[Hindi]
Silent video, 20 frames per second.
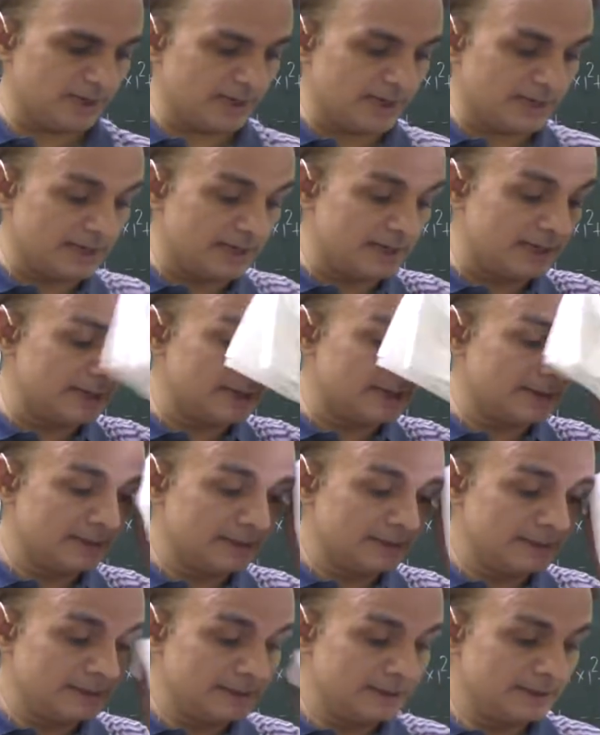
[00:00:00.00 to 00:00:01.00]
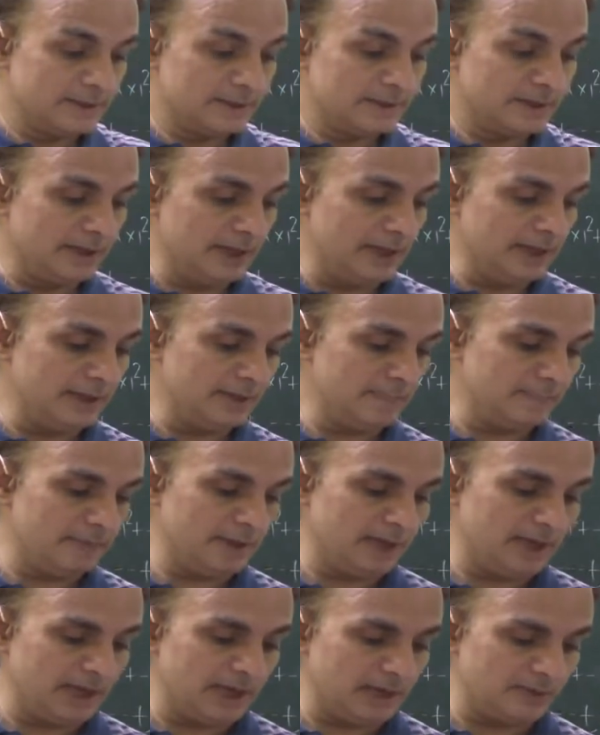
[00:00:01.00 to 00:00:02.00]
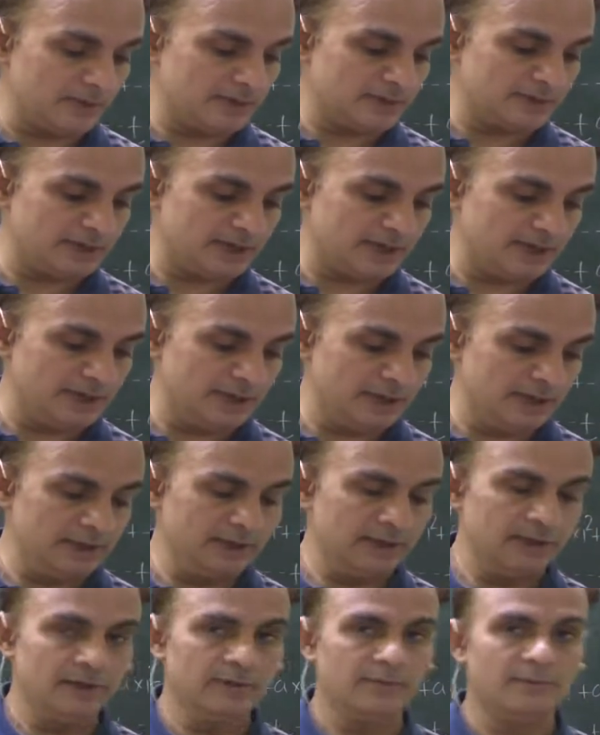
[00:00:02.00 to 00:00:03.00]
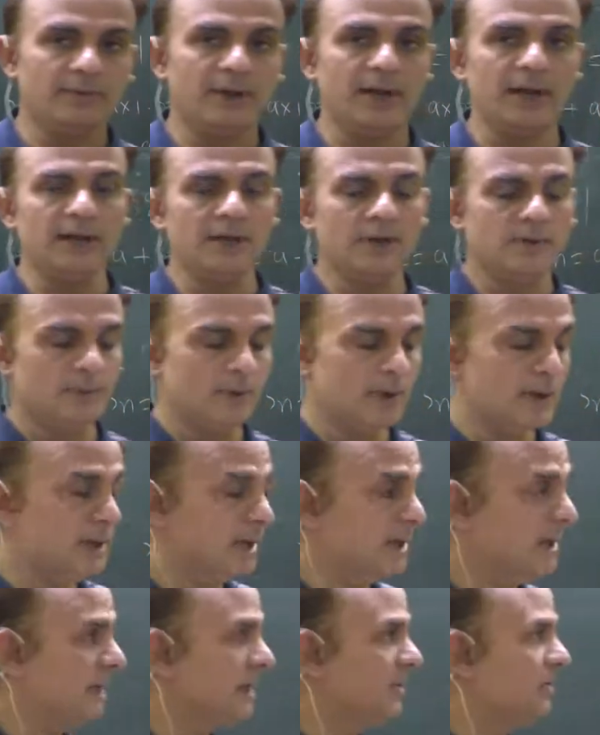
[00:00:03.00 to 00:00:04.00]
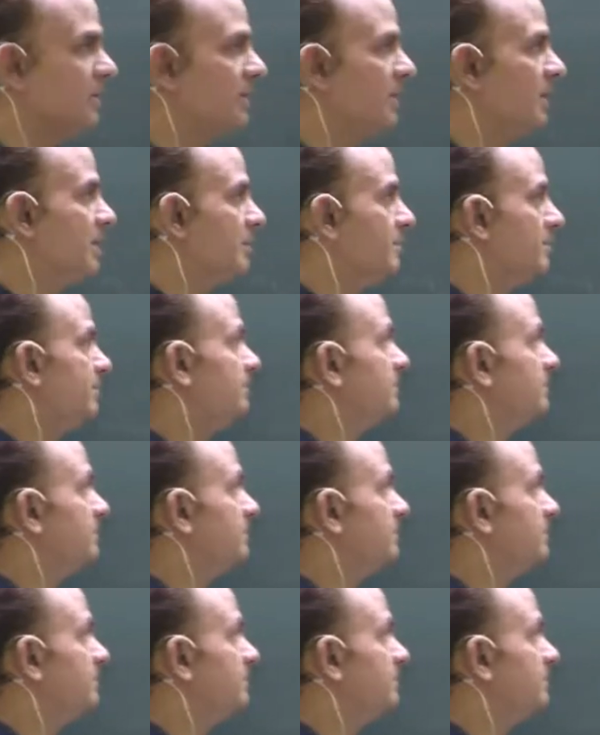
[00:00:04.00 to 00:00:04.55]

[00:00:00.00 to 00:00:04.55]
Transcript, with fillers: टारगेट किया है पहला क्वेश्चन है फाइन ट्वेंटीथ टर्म